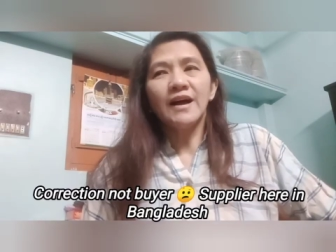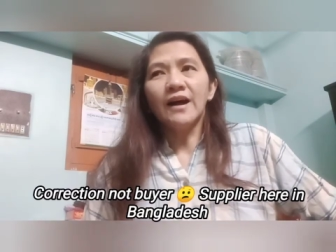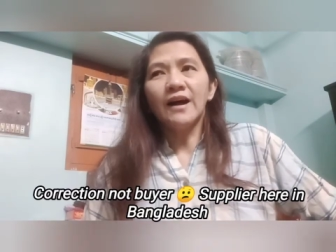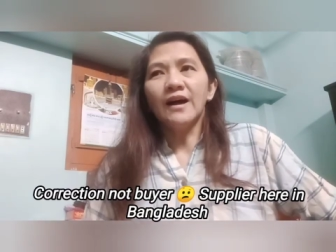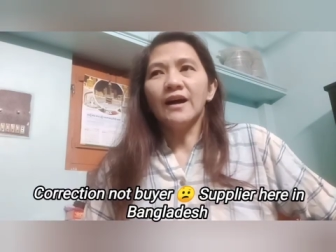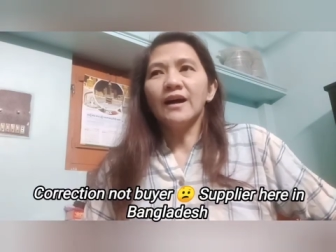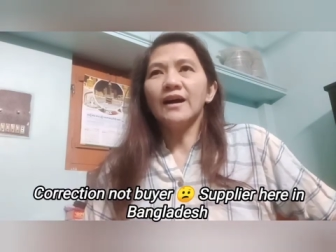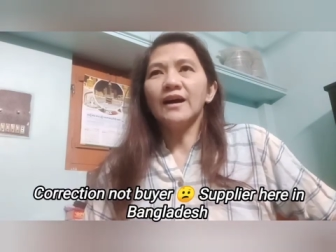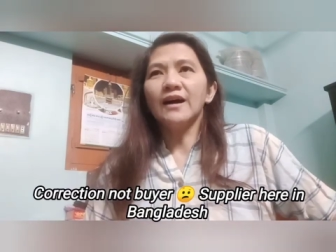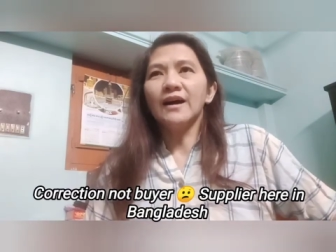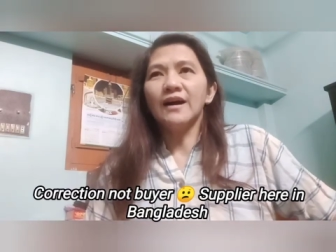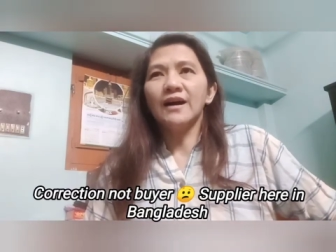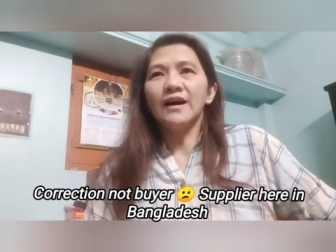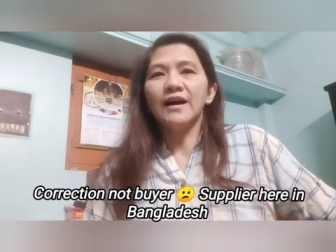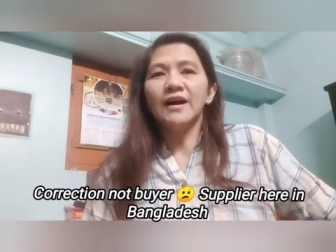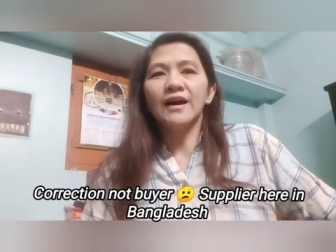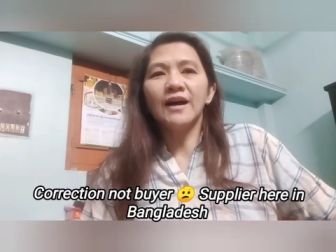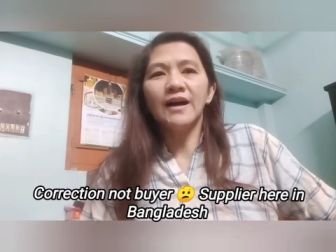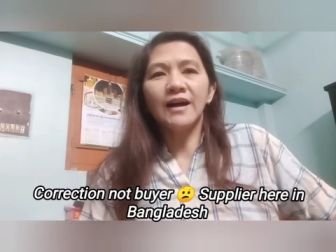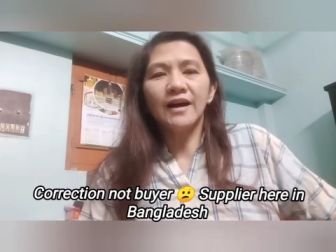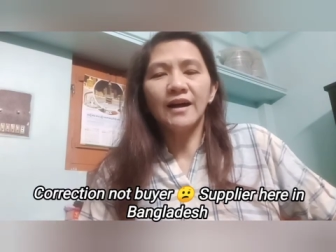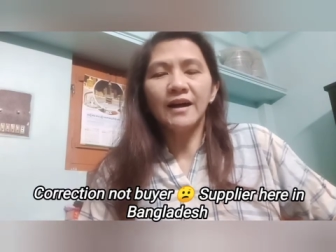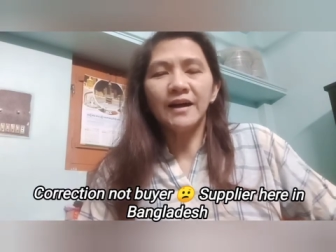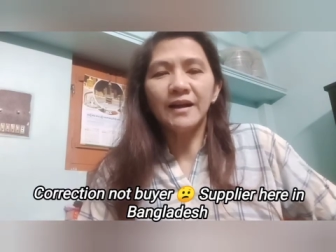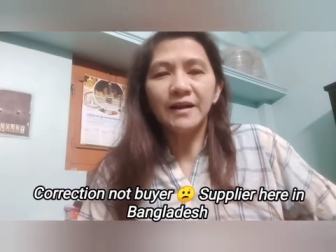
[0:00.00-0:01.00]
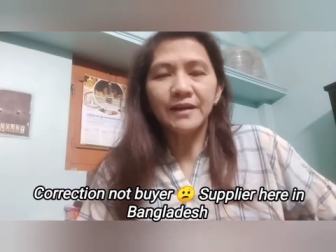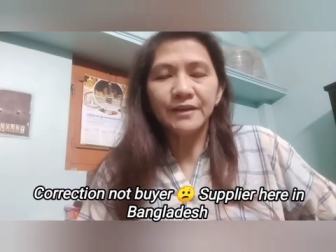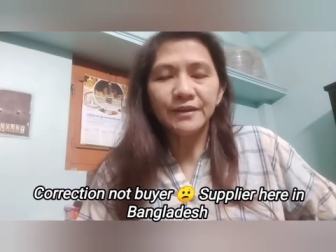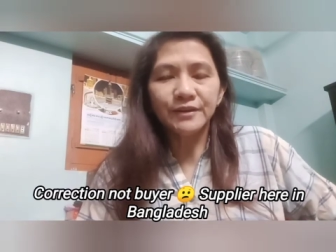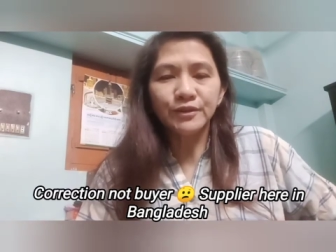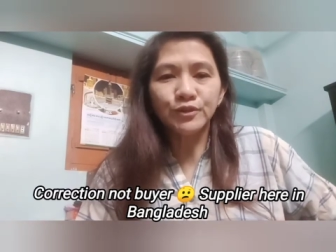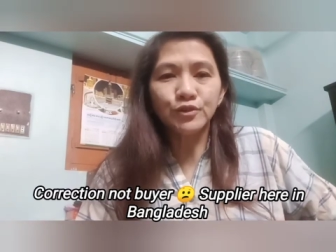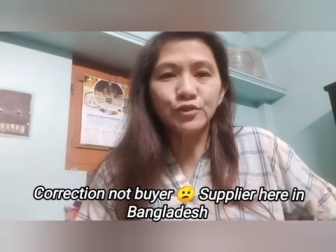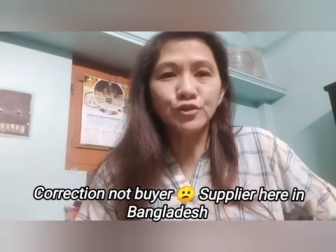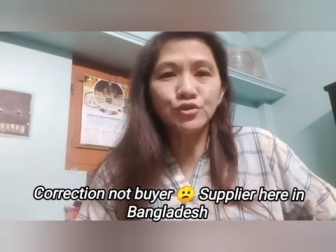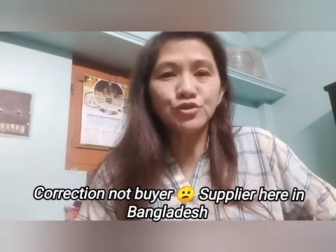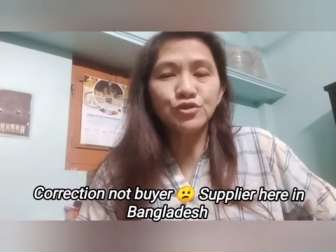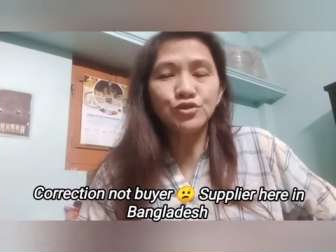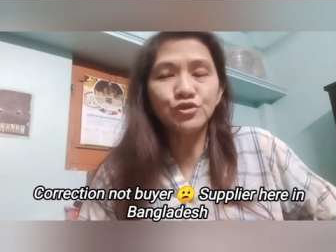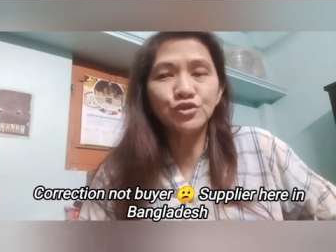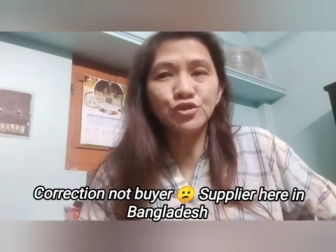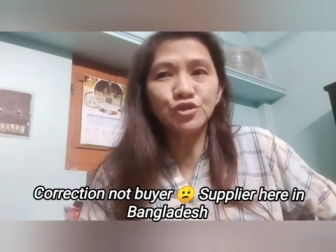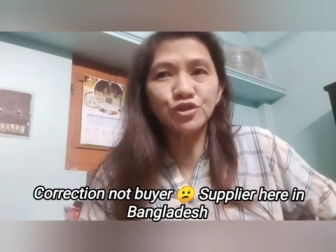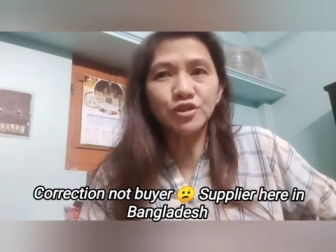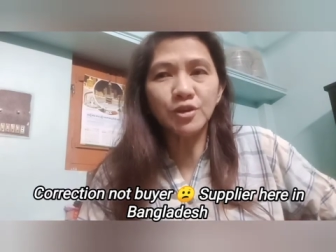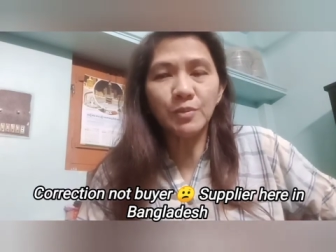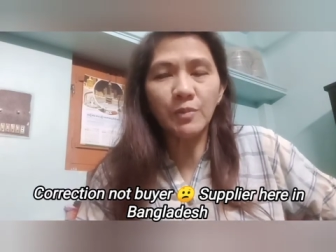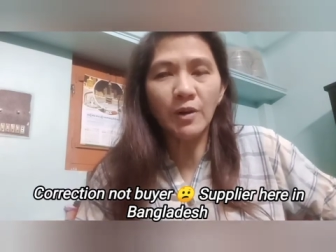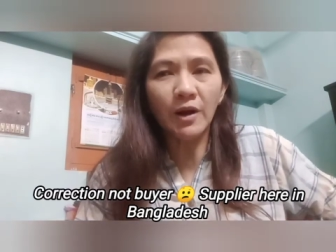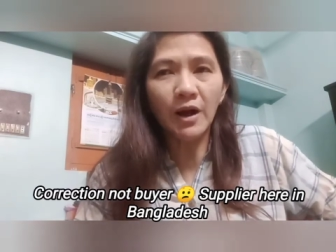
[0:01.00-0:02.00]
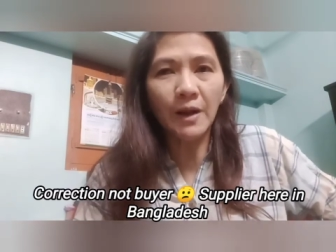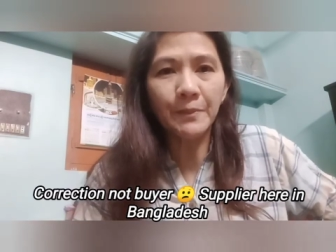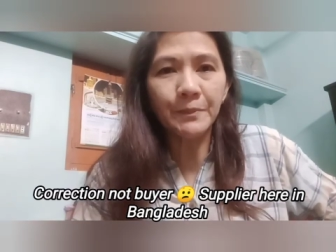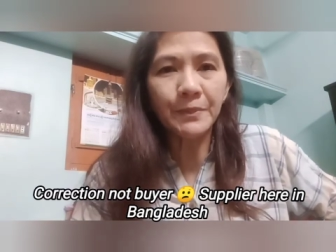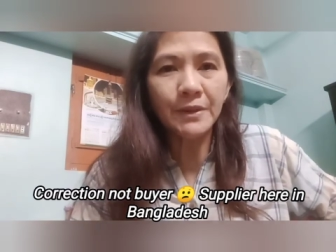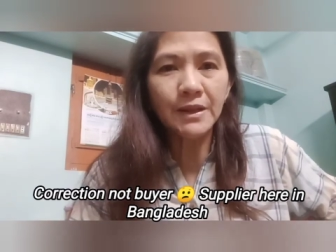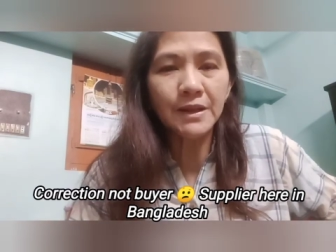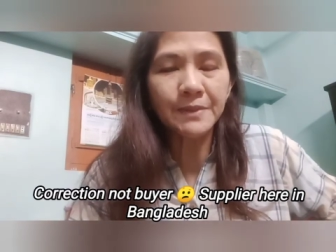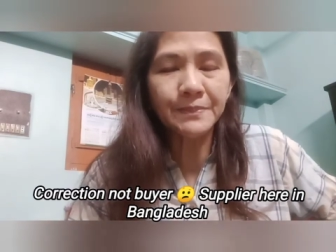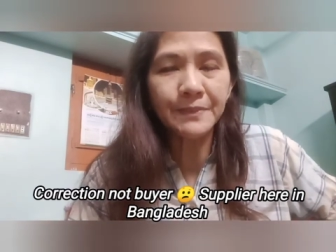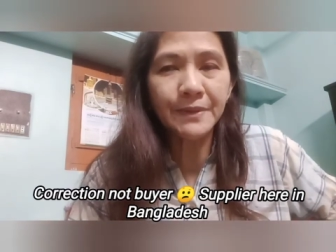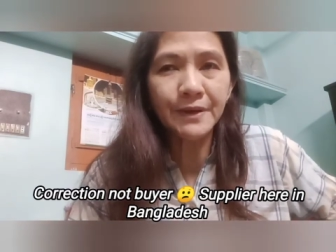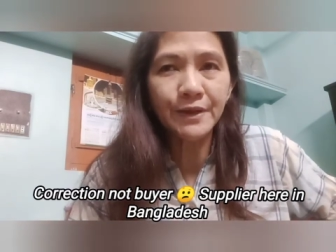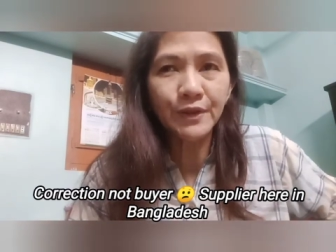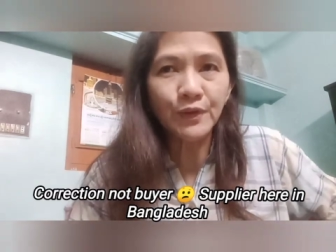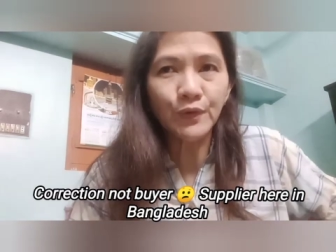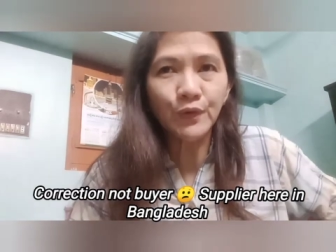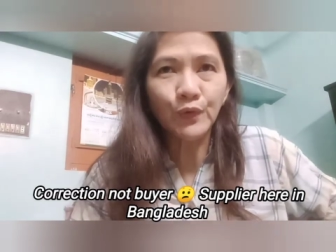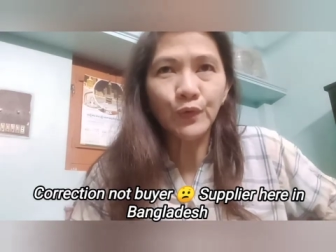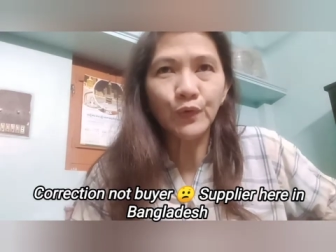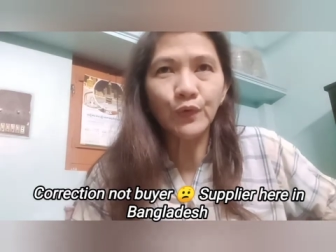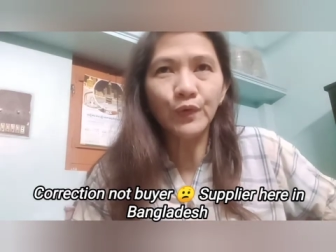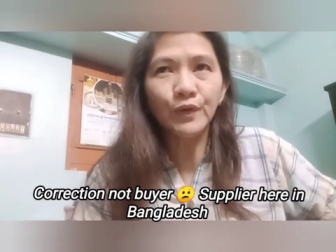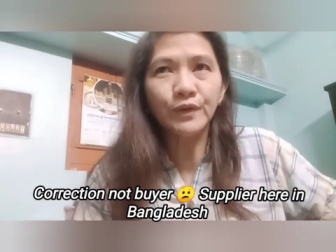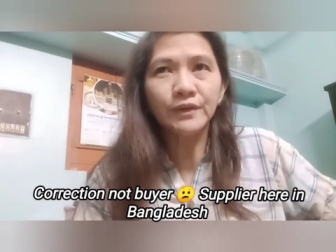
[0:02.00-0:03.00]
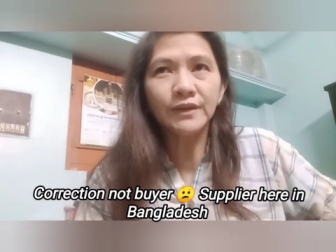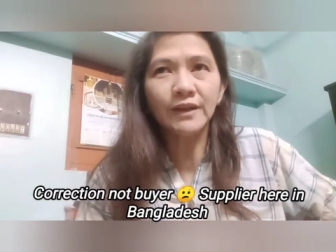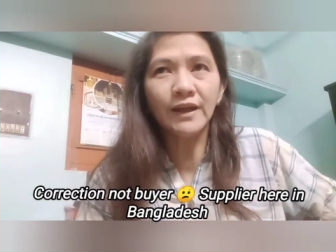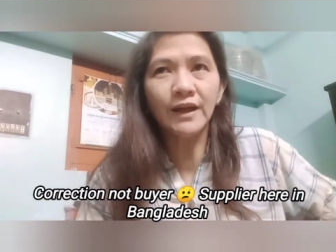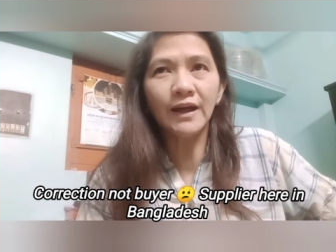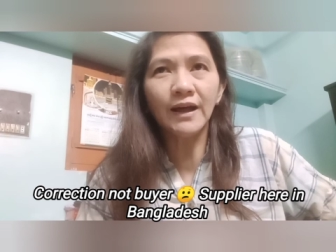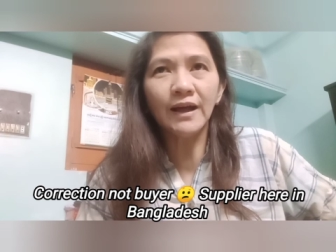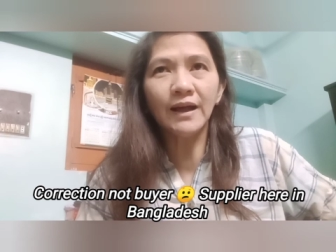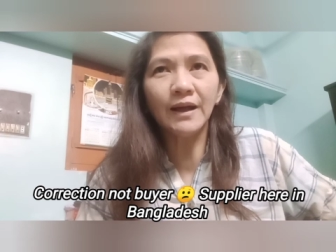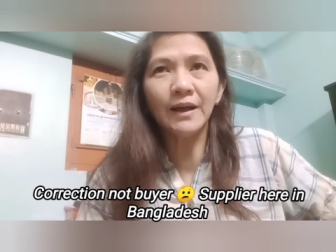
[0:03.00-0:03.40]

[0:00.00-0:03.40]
Uh, good news sa mga Pilipino na